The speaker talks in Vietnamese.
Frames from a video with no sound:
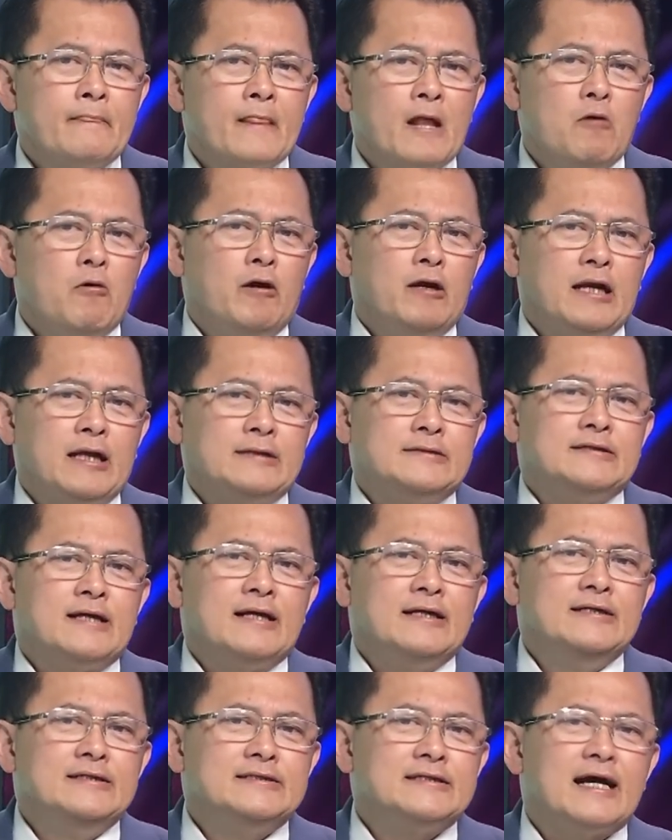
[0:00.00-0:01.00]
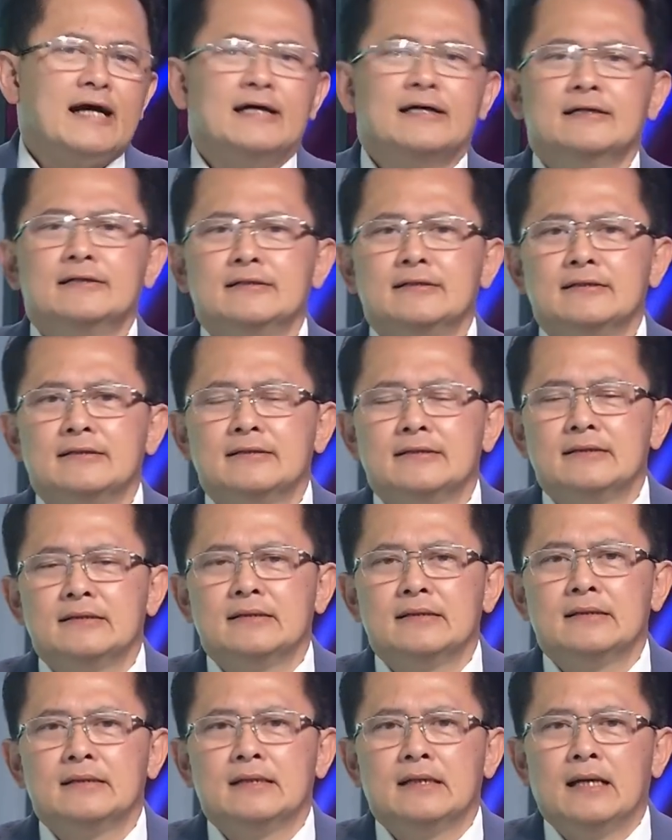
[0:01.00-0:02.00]
Câu hỏi đặt ra đi xa hơn
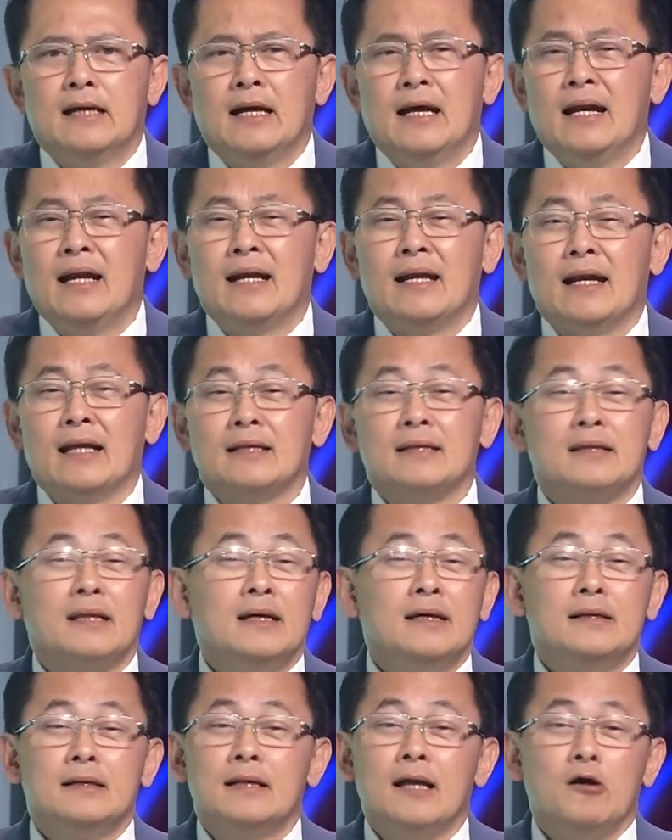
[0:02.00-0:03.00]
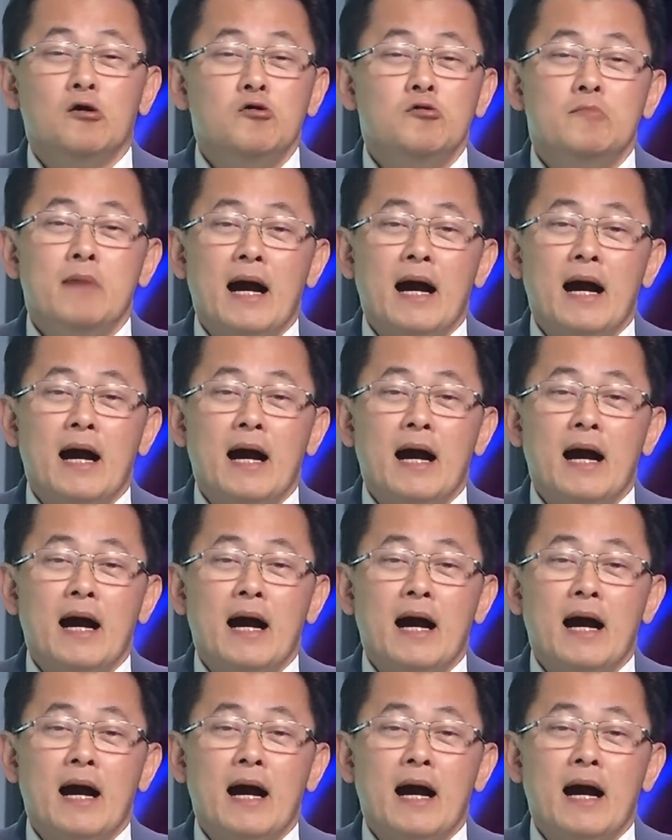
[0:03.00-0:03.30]
là tiền đâu